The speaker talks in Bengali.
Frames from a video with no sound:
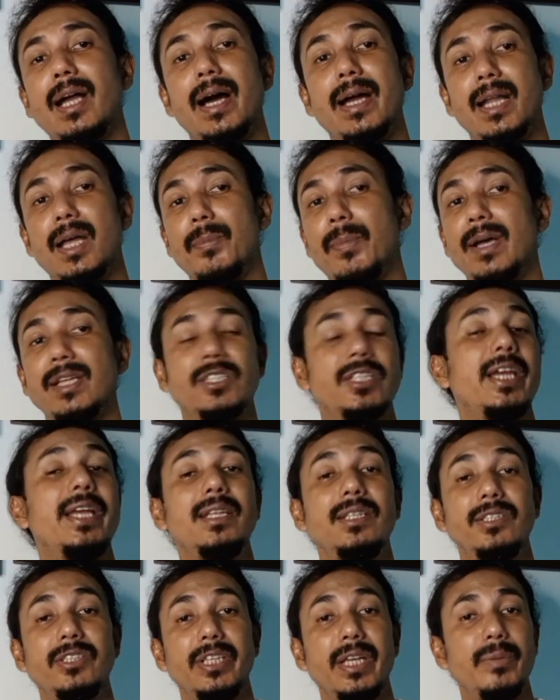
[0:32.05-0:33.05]
খারাপ
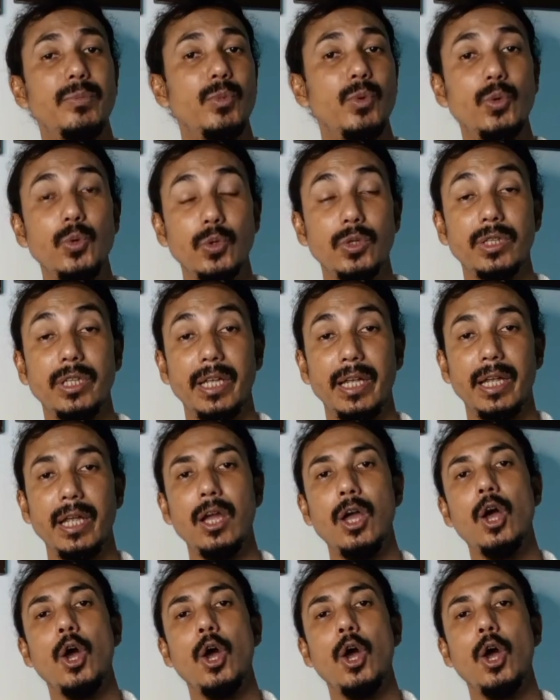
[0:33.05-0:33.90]
আছেন যে মুহূর্তে